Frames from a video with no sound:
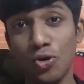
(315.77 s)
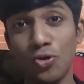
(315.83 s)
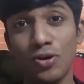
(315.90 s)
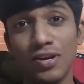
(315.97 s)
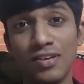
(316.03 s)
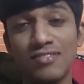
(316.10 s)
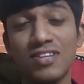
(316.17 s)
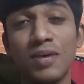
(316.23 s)
नो
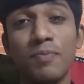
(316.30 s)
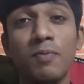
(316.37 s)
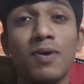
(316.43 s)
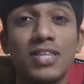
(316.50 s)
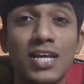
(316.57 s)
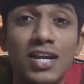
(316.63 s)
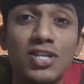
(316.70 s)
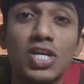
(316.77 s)
इसलिए मैं
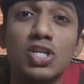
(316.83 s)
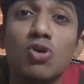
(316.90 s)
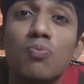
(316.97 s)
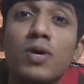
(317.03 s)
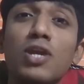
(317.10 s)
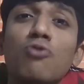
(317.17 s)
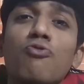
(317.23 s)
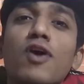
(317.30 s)
बताना चाहता
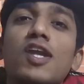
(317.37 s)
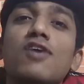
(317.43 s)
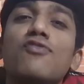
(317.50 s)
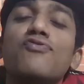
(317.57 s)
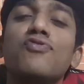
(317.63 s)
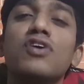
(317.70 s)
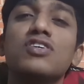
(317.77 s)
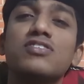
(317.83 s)
हूँ मेरी वेरी
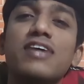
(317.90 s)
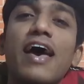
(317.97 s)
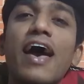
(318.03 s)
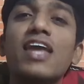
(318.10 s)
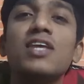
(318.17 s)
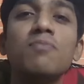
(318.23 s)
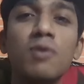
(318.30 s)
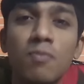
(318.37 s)
फर्स्ट
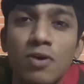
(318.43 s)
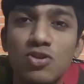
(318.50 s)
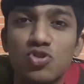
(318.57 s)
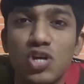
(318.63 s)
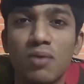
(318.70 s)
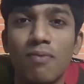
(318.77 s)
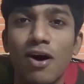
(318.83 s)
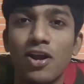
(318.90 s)
एनिमे
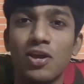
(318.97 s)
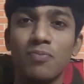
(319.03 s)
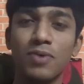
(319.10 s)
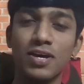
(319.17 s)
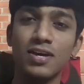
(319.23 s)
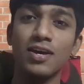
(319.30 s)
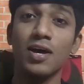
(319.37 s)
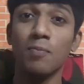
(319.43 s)
मर्च के बारे
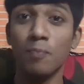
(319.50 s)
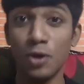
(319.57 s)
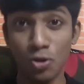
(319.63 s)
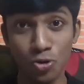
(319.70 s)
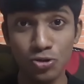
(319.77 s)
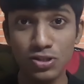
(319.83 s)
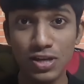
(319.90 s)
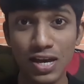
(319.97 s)
में
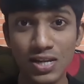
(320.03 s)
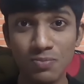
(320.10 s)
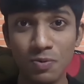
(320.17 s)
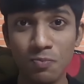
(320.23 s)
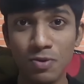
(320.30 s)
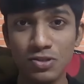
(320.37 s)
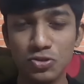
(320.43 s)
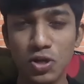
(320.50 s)
मेरी खुद की
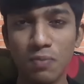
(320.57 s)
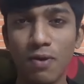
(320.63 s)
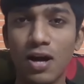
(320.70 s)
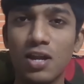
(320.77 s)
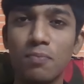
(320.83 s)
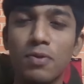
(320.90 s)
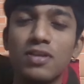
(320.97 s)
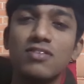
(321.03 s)
एनिमे मर्च के
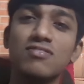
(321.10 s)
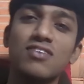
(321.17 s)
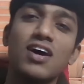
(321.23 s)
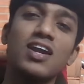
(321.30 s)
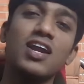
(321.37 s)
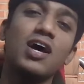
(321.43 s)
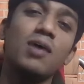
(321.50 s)
बारे में जिसका